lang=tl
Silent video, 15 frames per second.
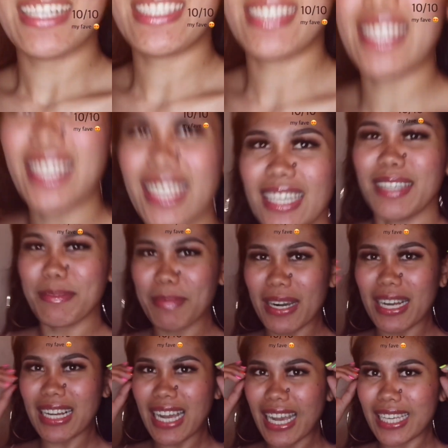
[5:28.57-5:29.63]
Kasi pa,
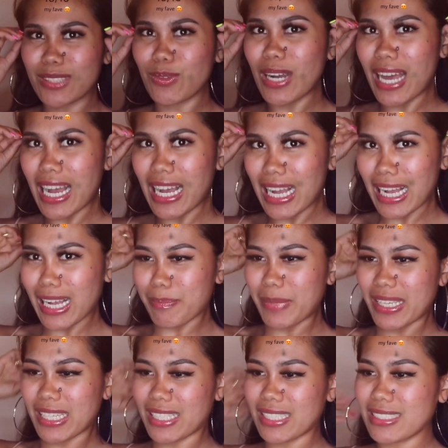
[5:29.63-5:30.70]
kahit kang
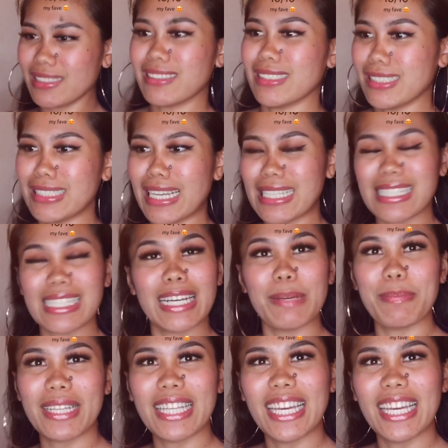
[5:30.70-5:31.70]
kakapitan, sexy ka pa